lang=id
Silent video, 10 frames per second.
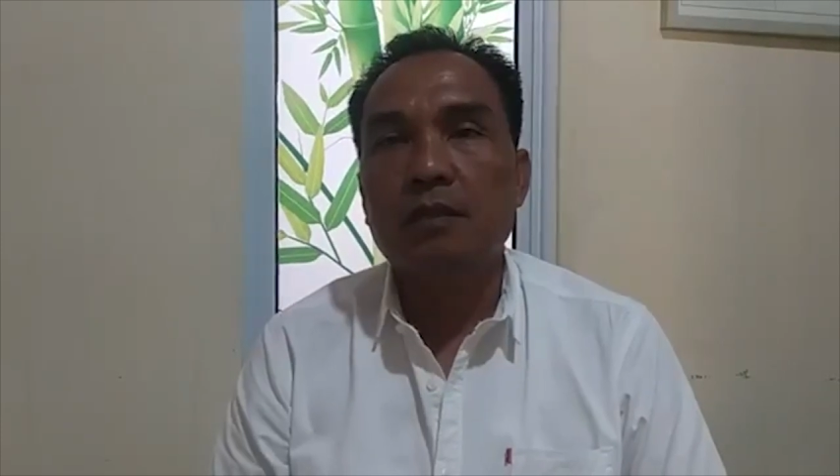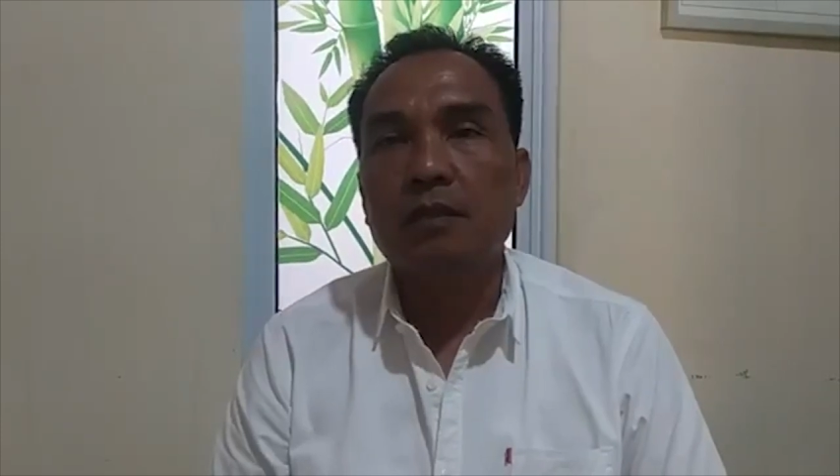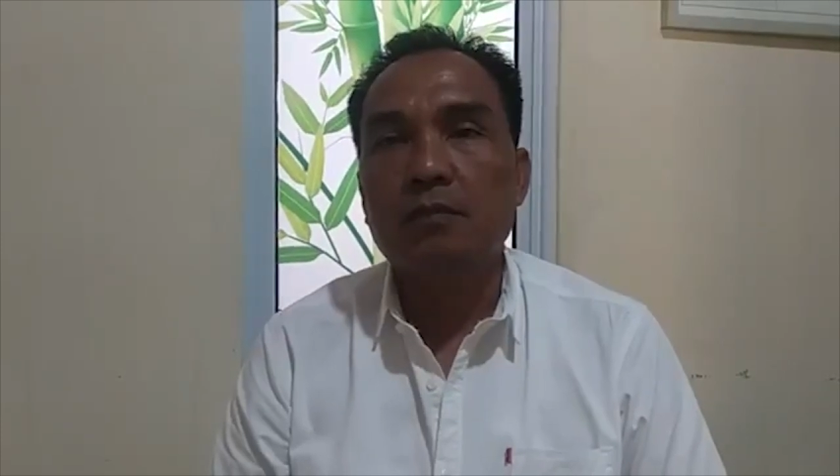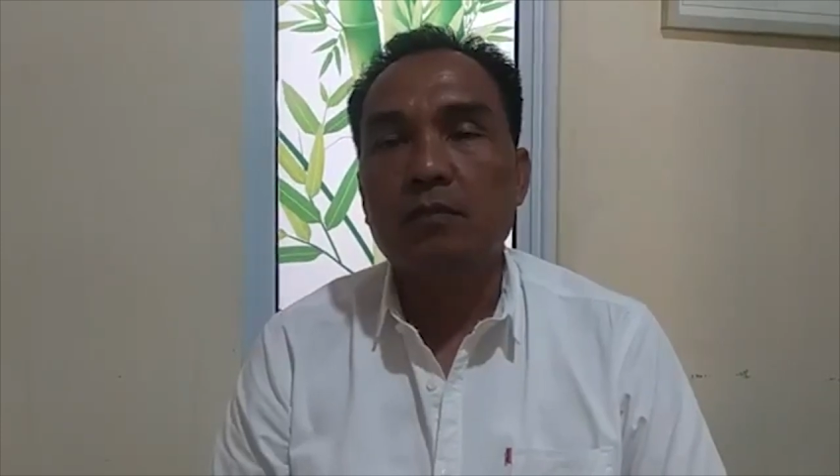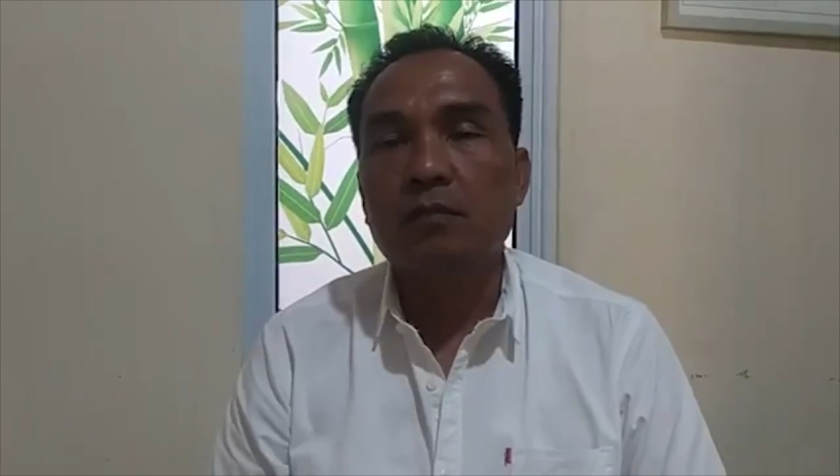
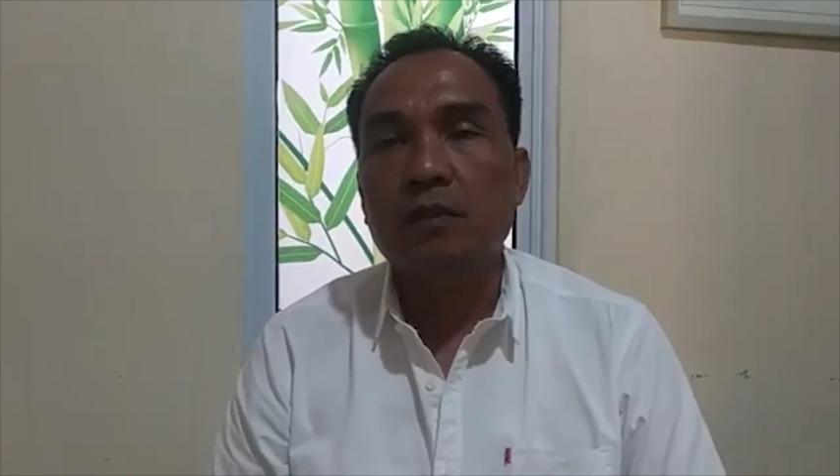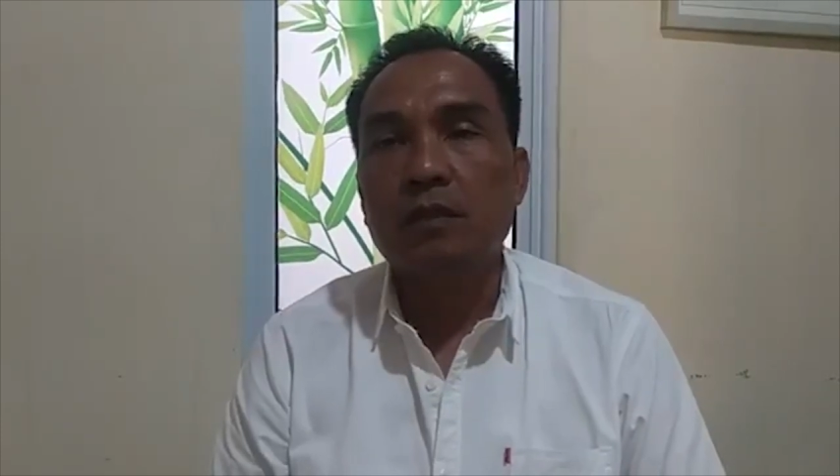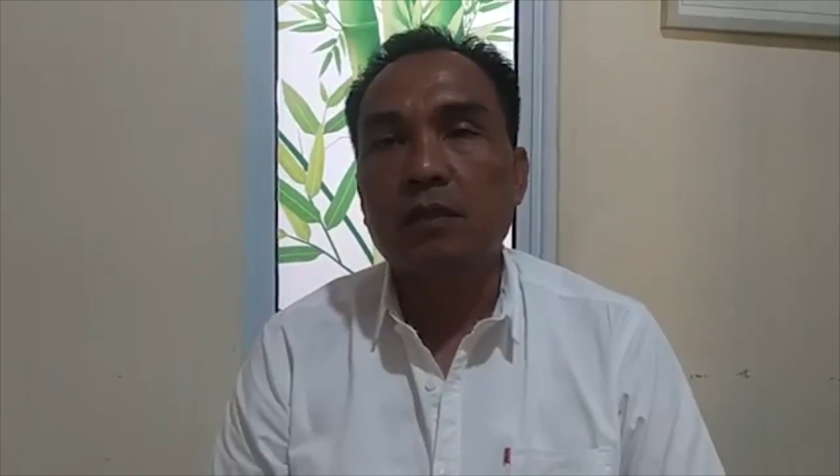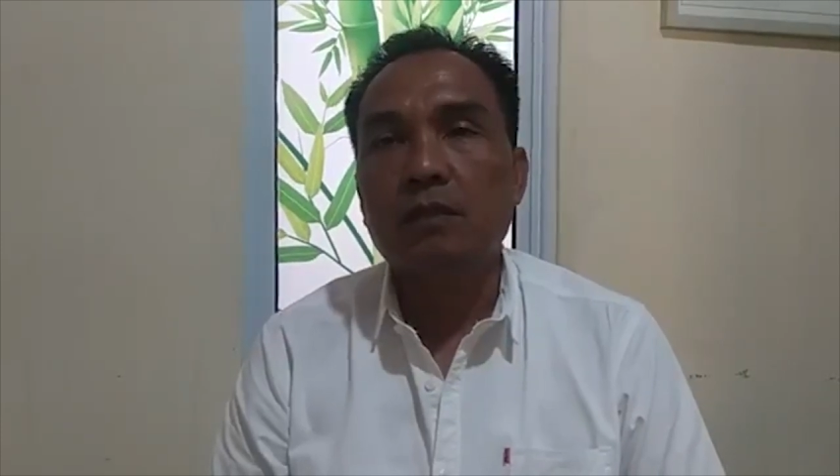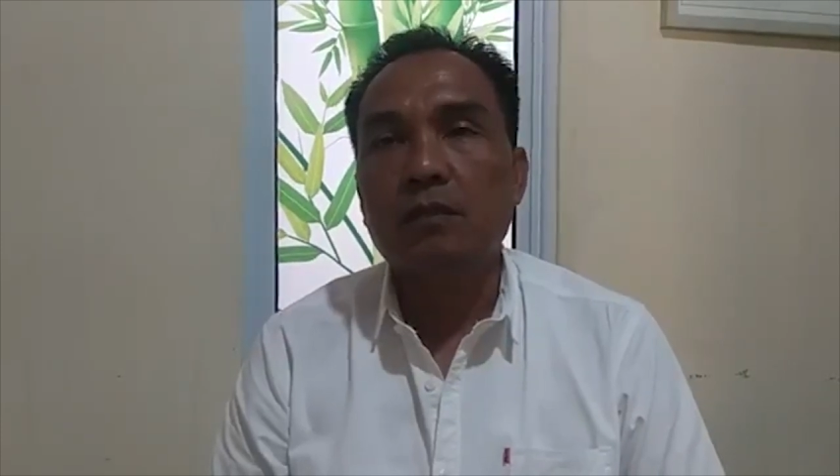
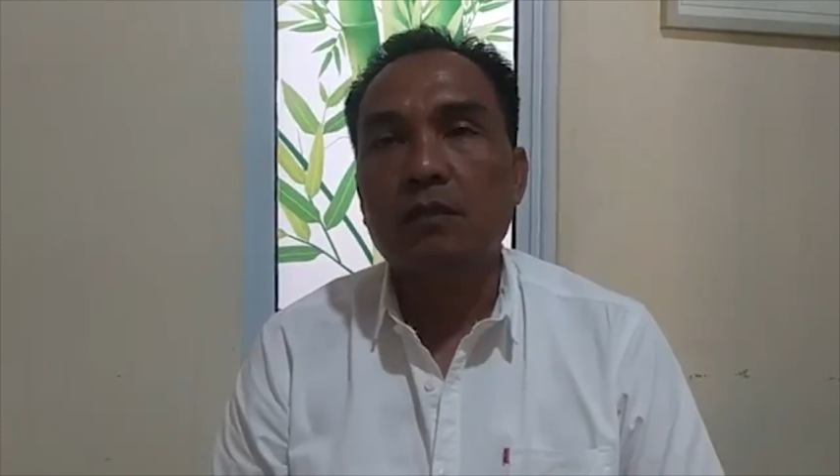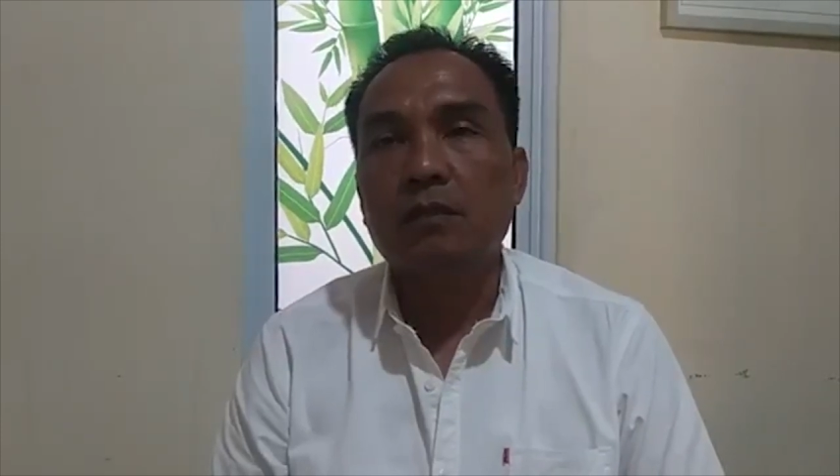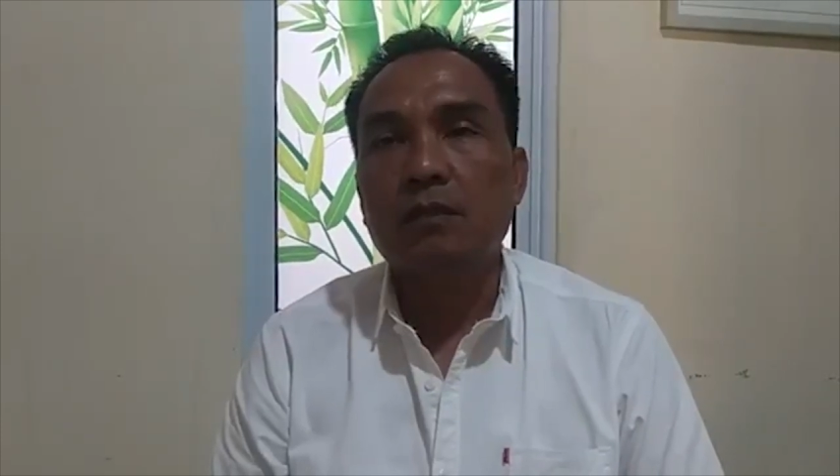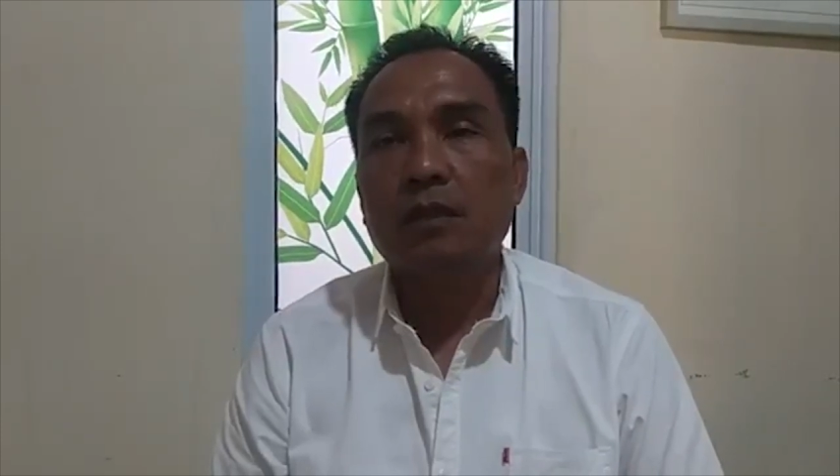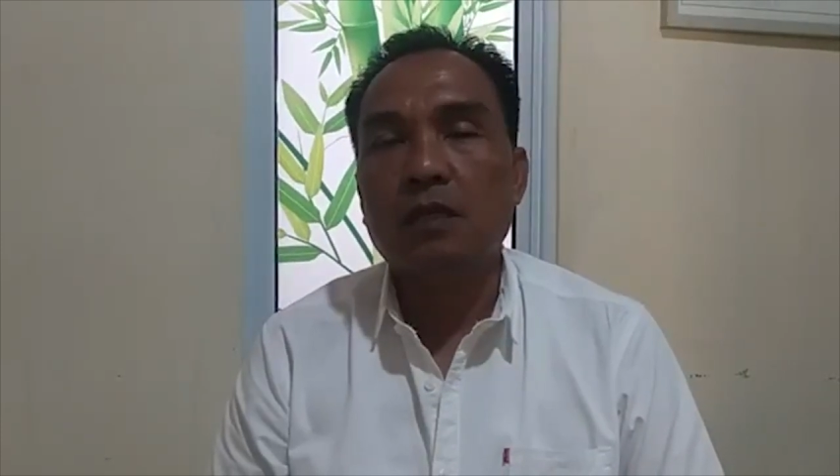Kemudian
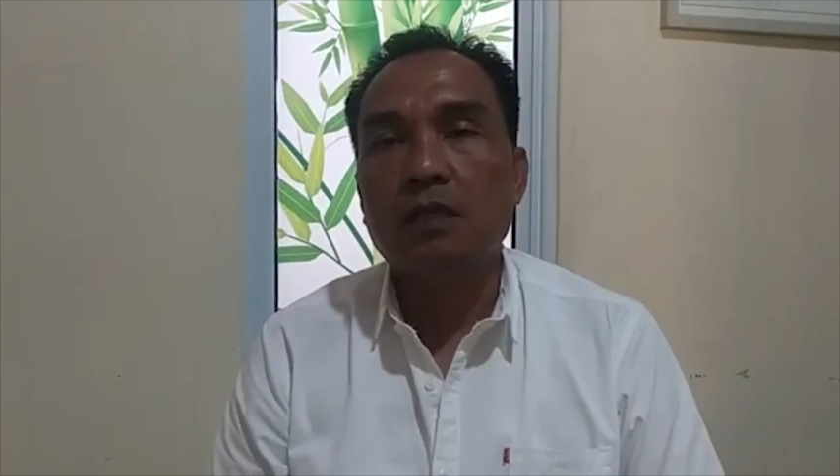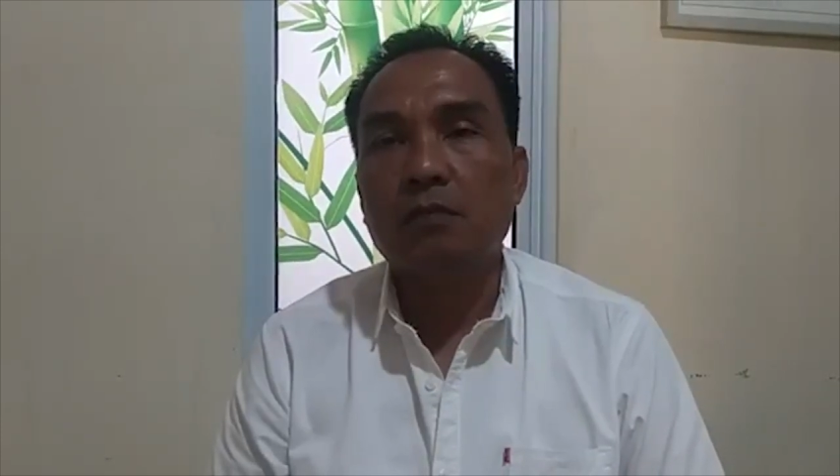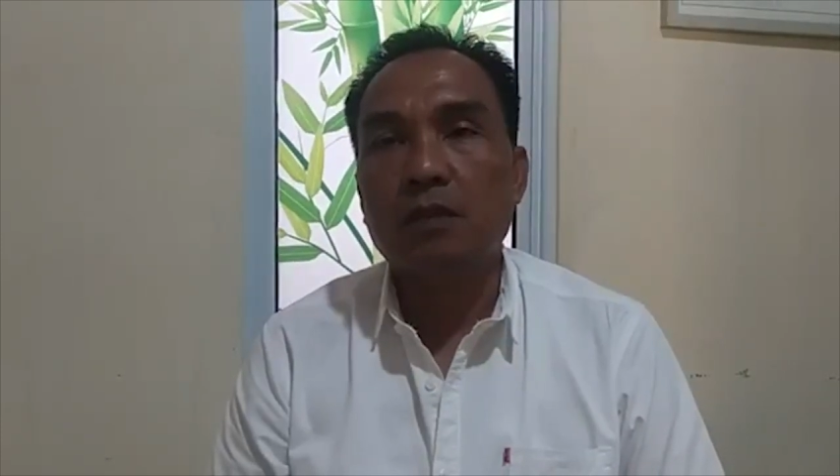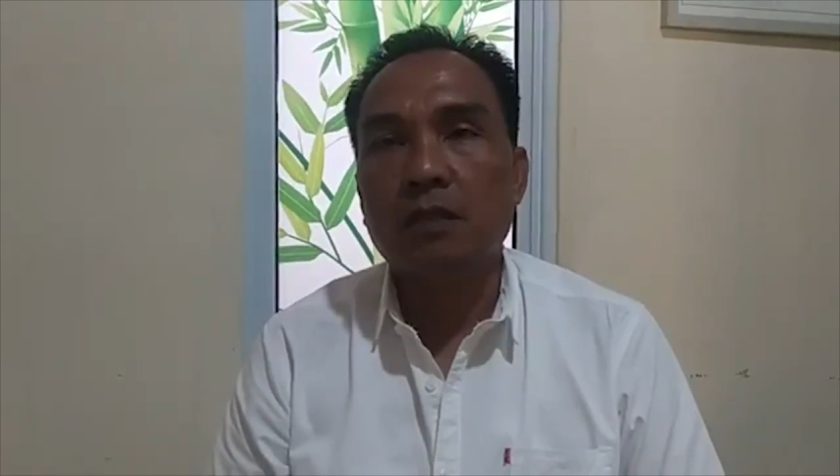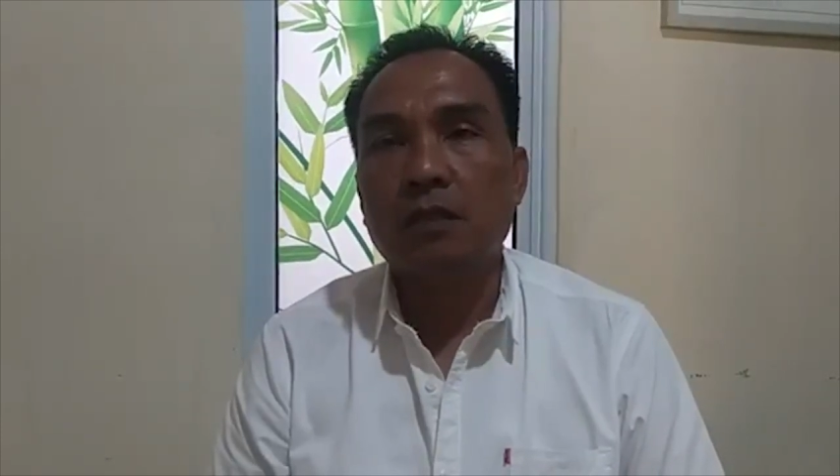terhadap
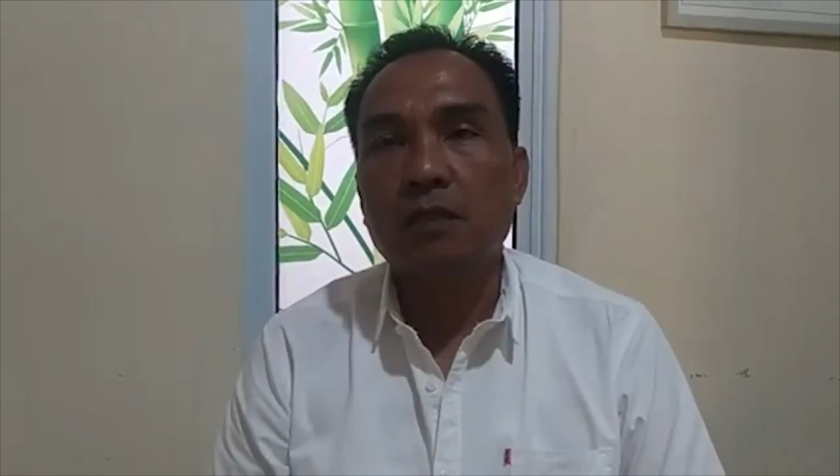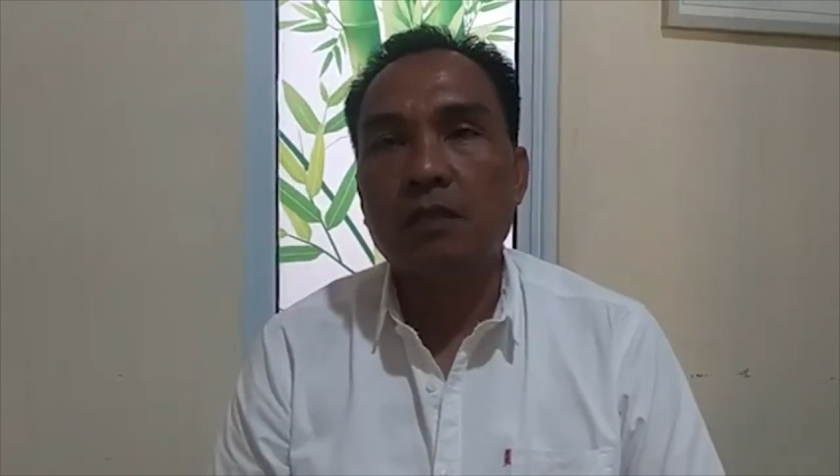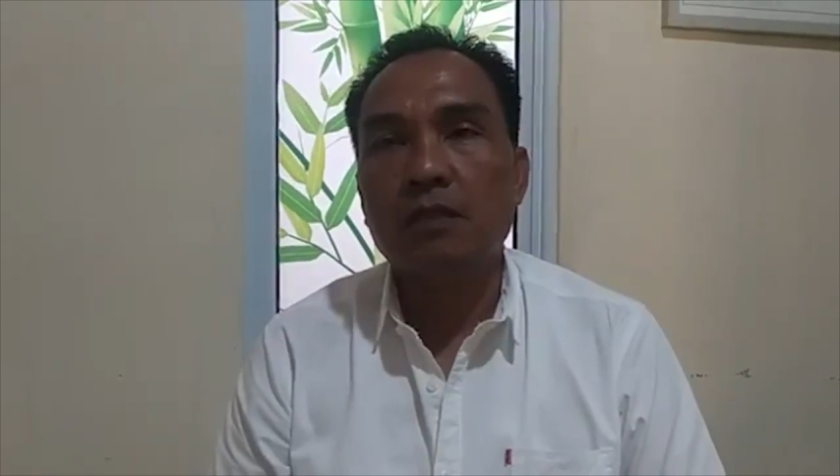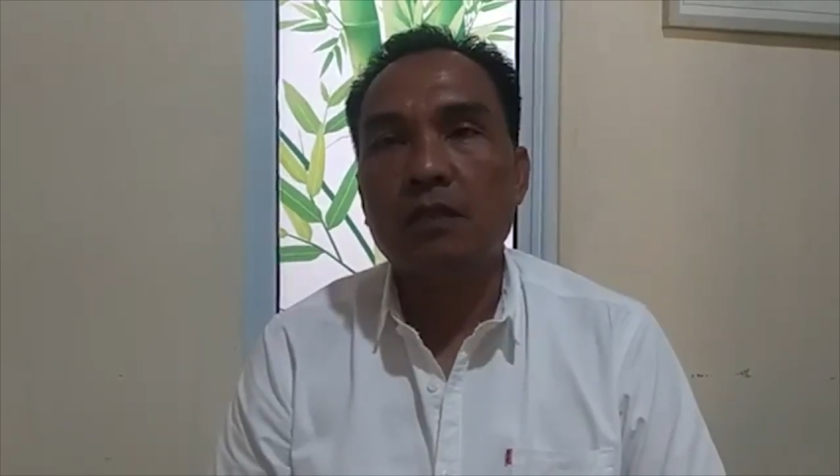tersangka,